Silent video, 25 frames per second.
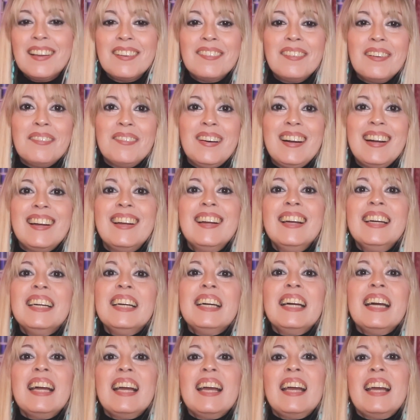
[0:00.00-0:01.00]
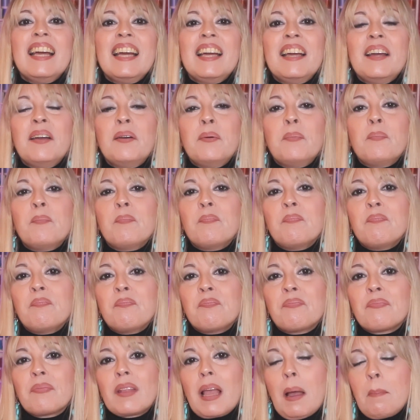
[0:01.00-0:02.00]
Vabbè,
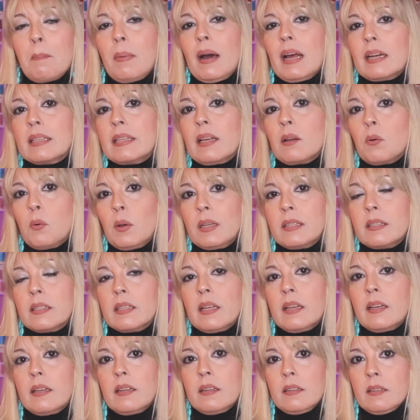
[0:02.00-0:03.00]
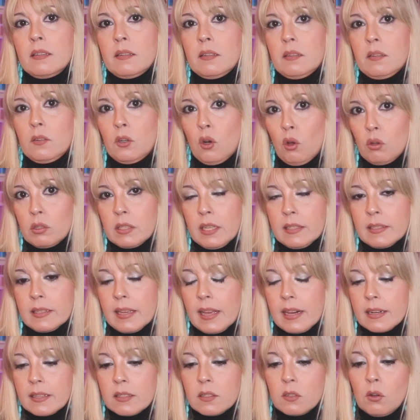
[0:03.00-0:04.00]
ehm, a parte queste eh, note
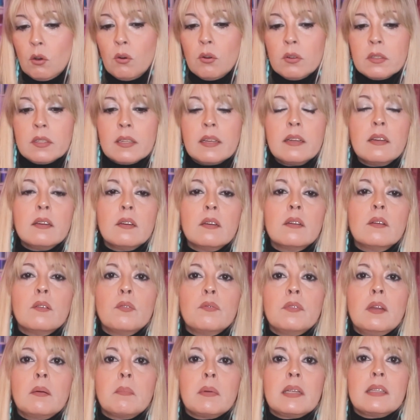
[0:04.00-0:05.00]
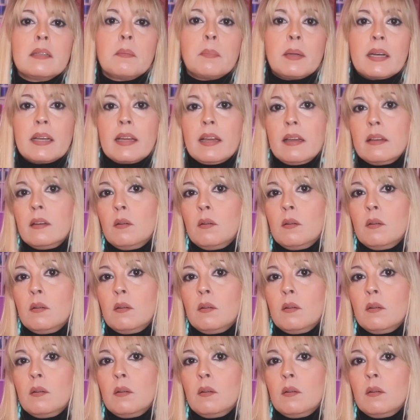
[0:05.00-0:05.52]
scherzose, ovviamente perché